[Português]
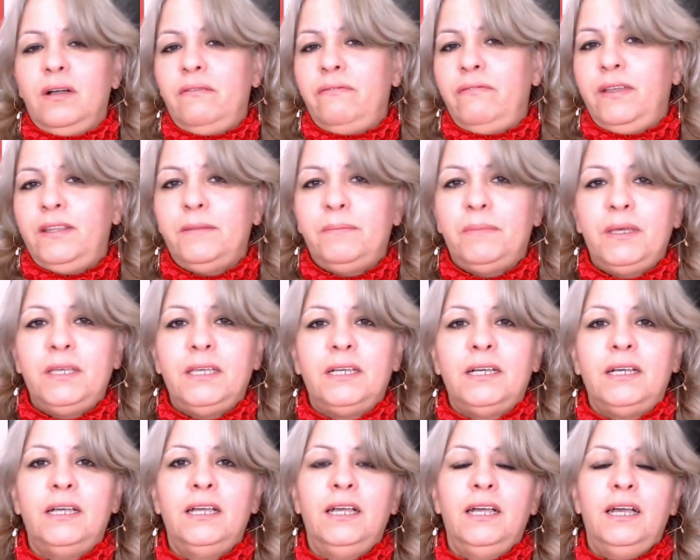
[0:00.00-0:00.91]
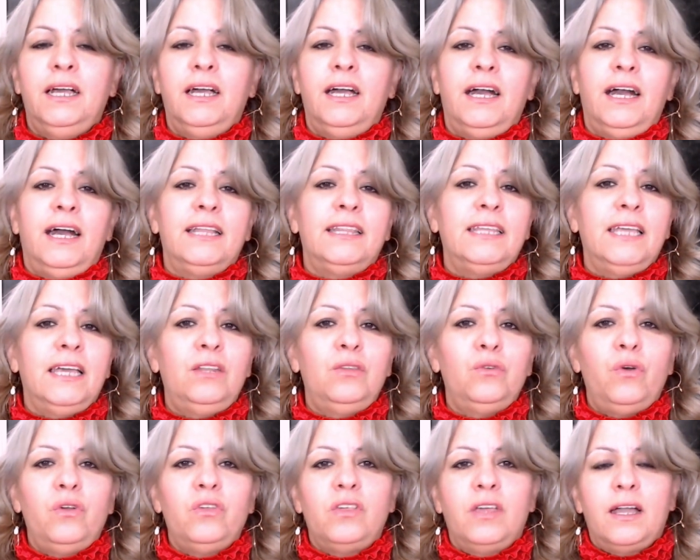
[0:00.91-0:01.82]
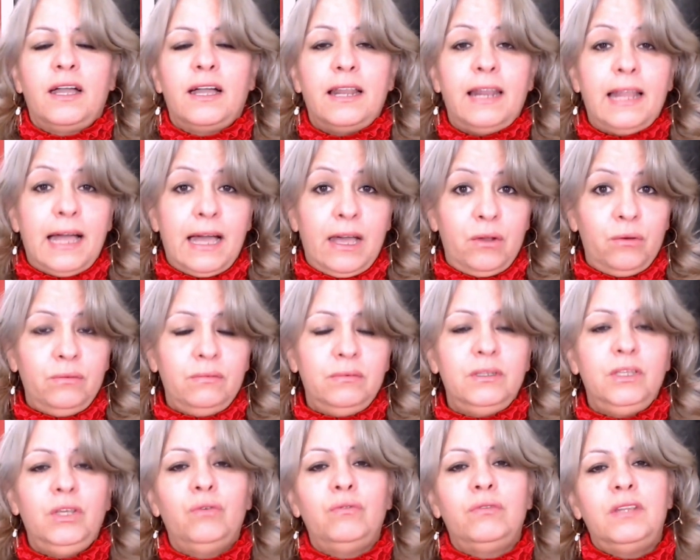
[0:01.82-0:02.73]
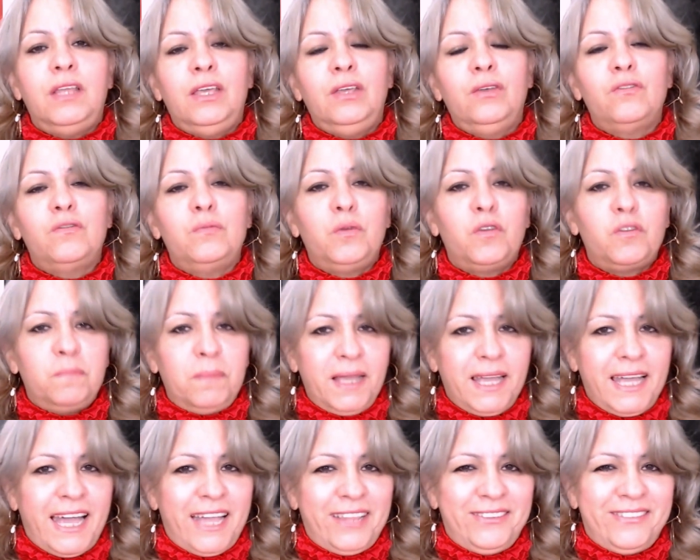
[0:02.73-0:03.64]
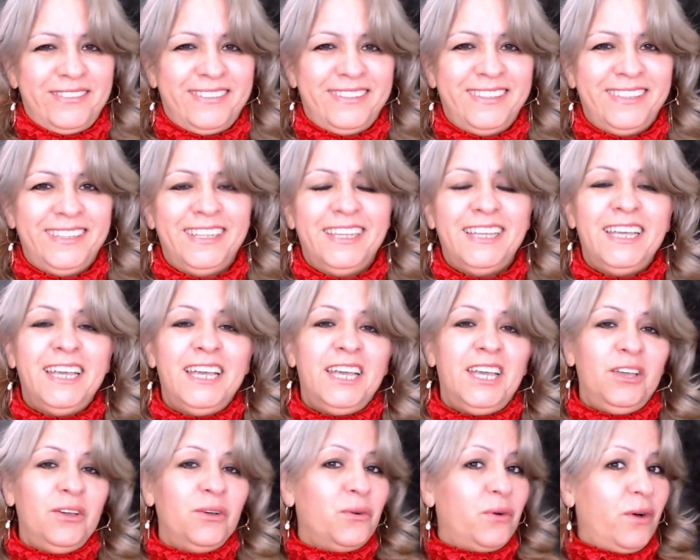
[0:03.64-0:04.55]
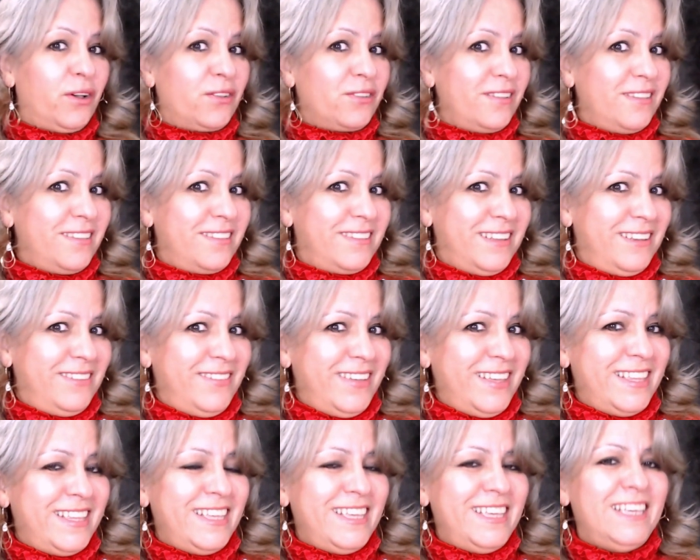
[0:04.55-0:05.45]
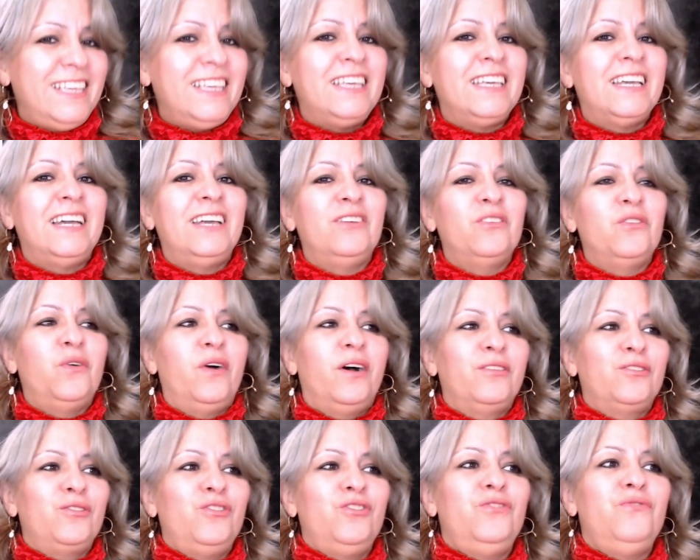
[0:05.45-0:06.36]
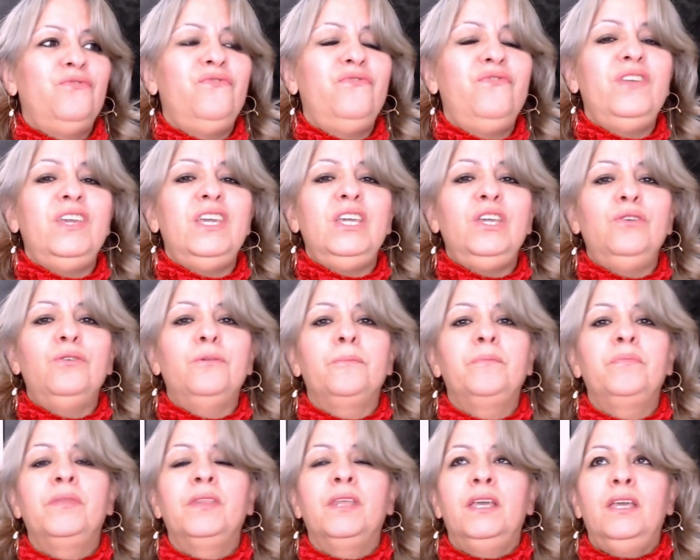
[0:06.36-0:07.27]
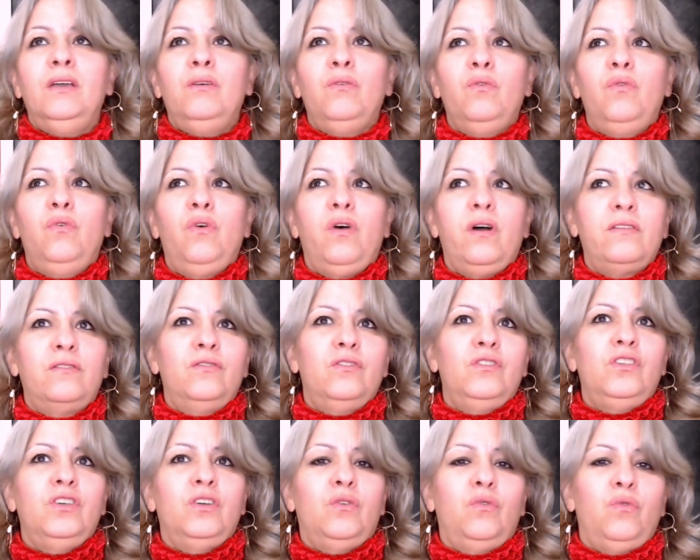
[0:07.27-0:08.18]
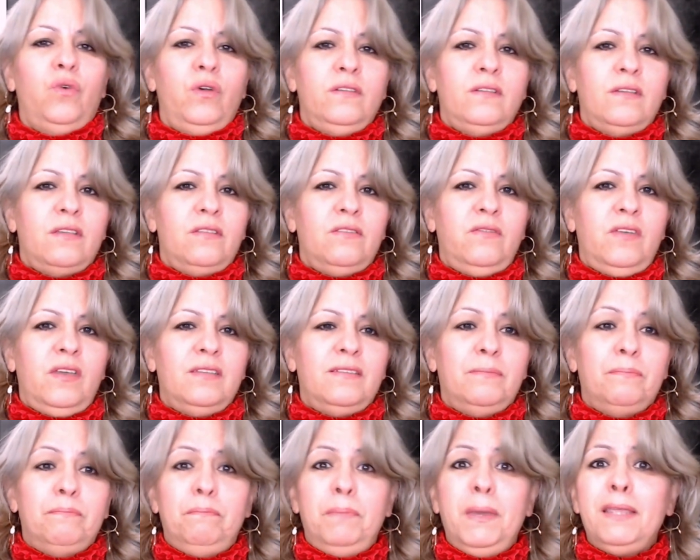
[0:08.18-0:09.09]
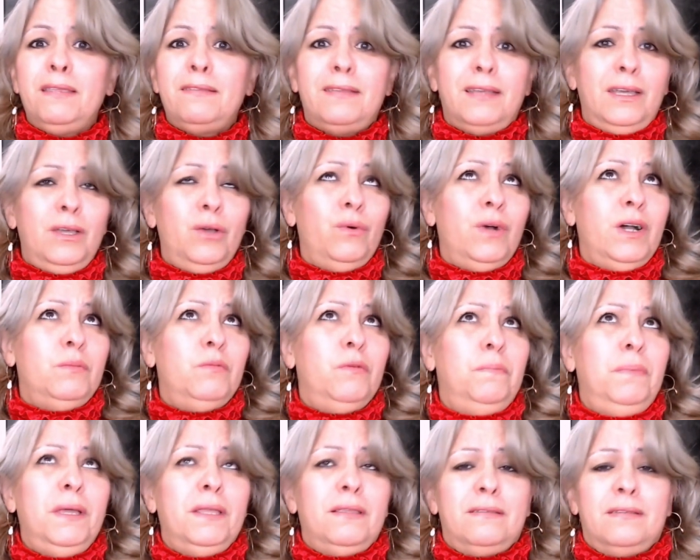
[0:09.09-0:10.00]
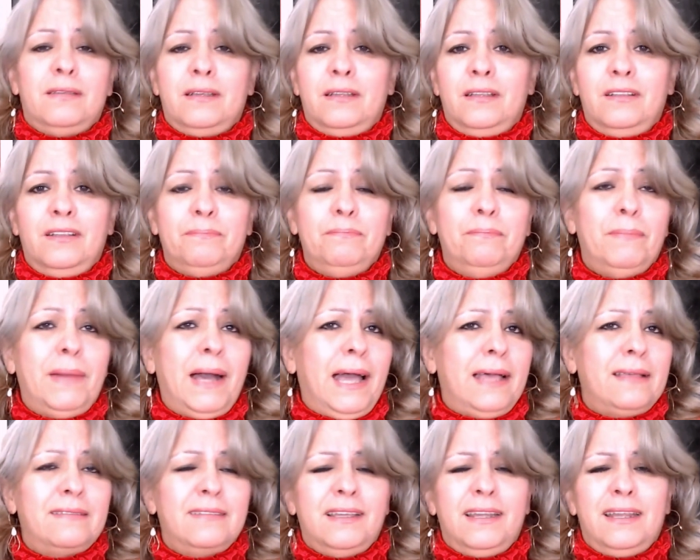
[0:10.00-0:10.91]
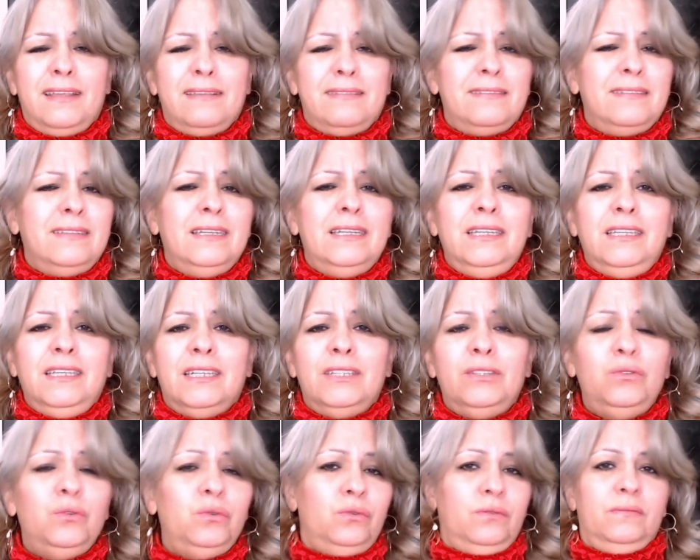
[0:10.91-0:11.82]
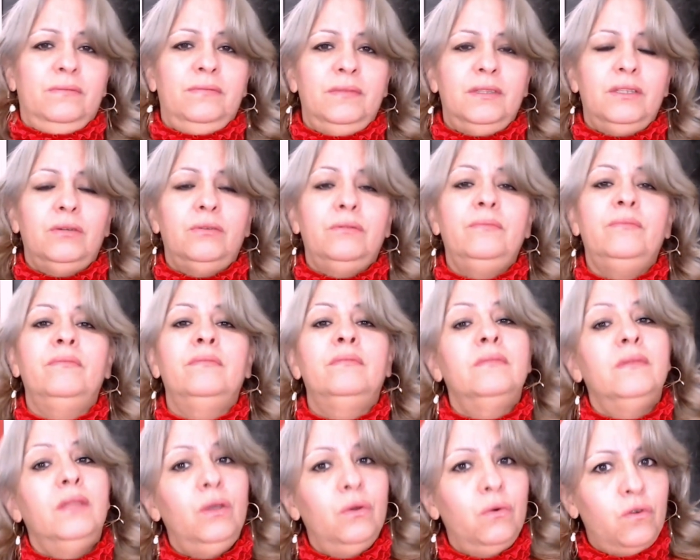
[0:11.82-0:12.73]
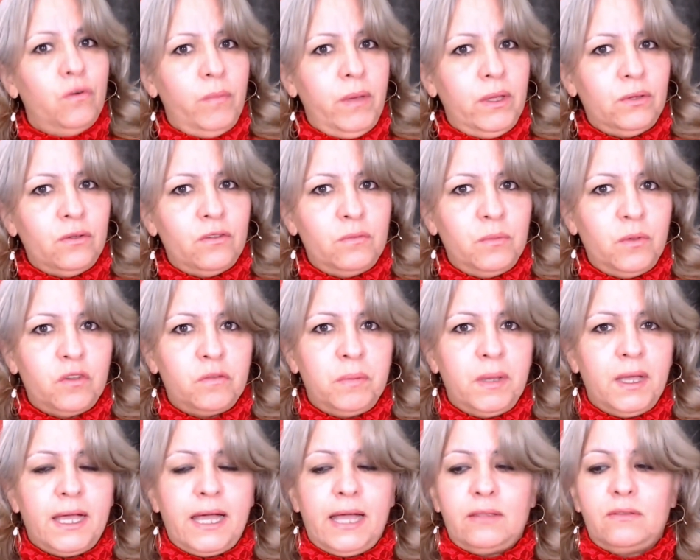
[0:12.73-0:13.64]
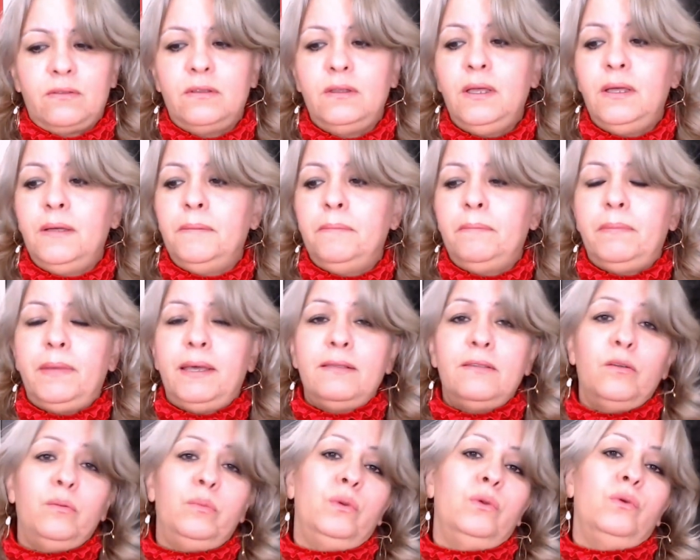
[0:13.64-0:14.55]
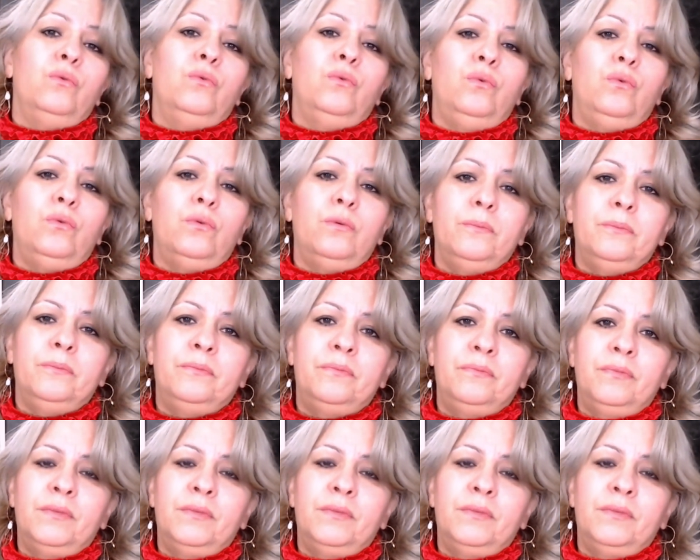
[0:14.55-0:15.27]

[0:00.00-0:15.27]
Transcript: o café da manhã até a noite. É claro que eu tenho os meus pecados. Eu gosto de cervejinha, eu gosto de vinho, eu gosto de coisas, às vezes. Pizza, eu amo pizza, massa, lasanha, tudo. Então, eu cometo os meus pecados, mas eu procuro